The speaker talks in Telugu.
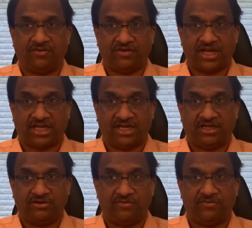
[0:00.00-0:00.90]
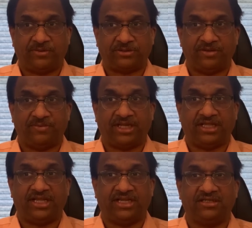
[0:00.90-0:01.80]
వ్యాఖ్యానాలు కూడా వినపడుతున్నాయి బట్
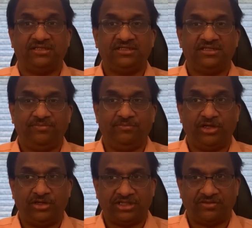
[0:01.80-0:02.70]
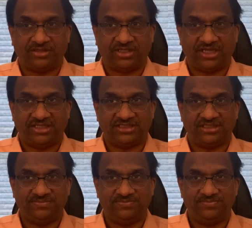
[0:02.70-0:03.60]
ఏదైనా బిల్లును అయితే వ్యతిరేకించాయి